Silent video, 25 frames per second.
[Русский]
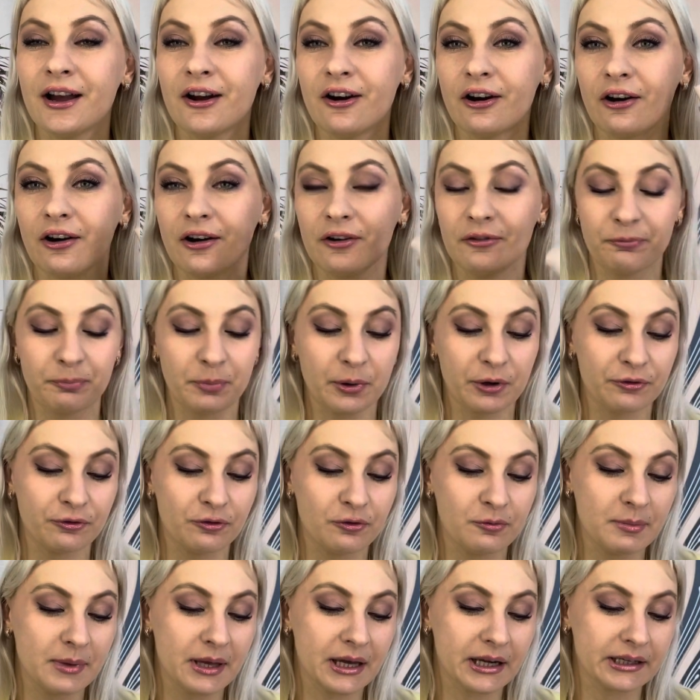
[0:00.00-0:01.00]
э, в
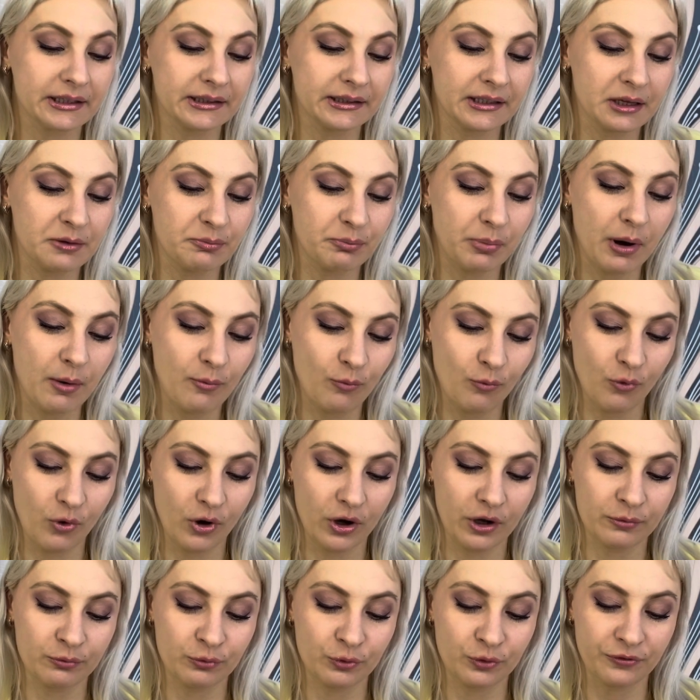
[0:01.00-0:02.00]
парфюмерной,
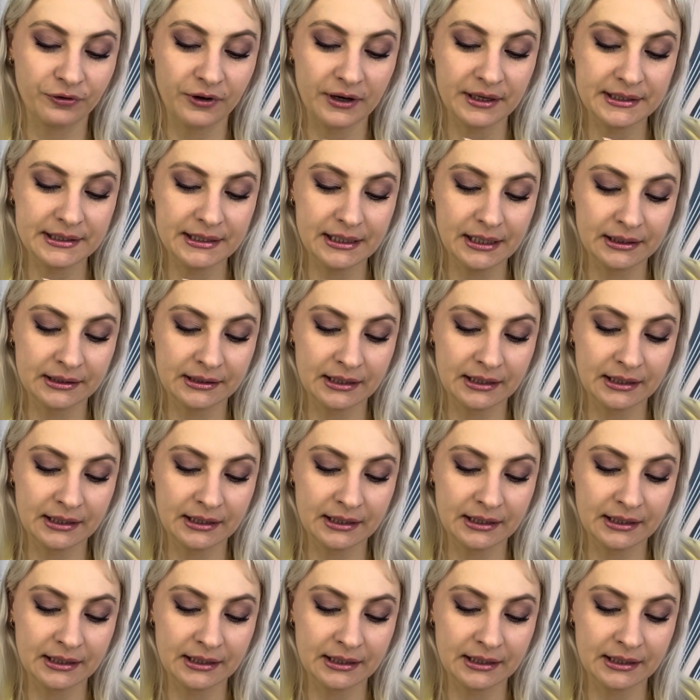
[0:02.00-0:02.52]
по-моему, воде.